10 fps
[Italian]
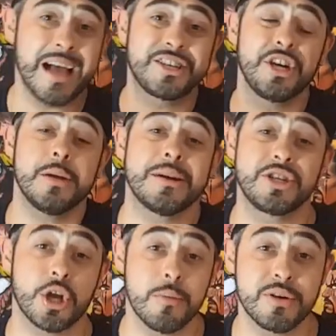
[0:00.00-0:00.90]
Al cinema
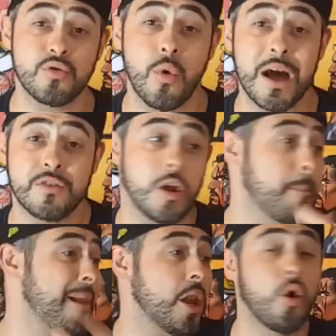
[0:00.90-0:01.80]
ci hanno abituato al
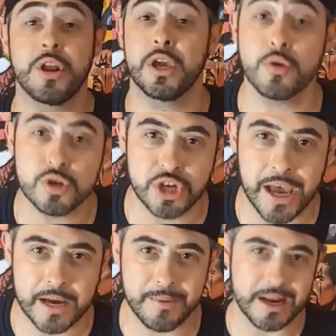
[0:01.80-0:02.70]
bellone Hugh
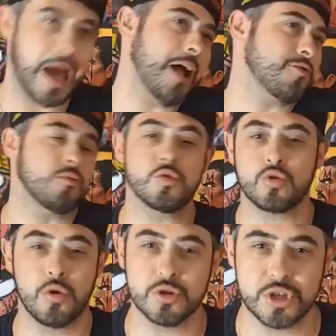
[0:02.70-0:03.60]
Jackman alto,
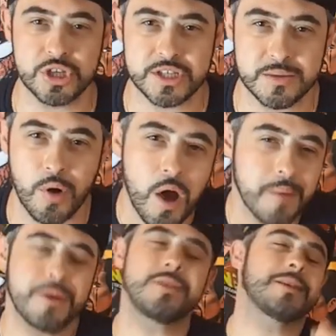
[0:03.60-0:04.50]
muscolosissimo,
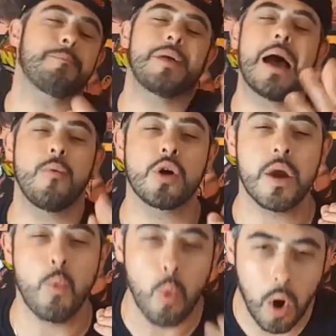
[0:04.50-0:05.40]
ma noi sappiamo che
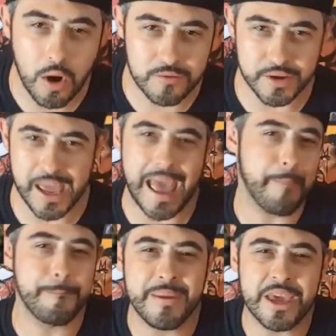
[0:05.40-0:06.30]
Wolvie è
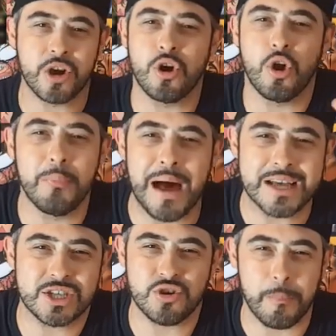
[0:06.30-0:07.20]
piccolo,
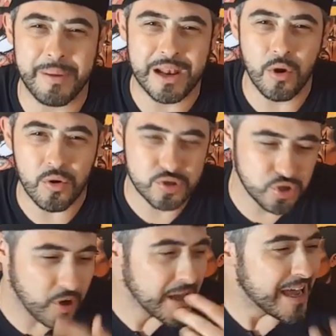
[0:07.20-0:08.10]
basso,
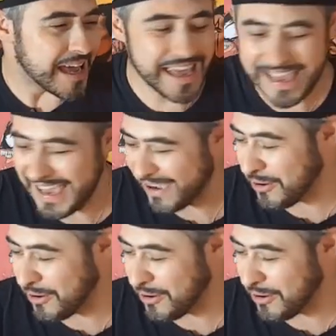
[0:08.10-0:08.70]
peloso e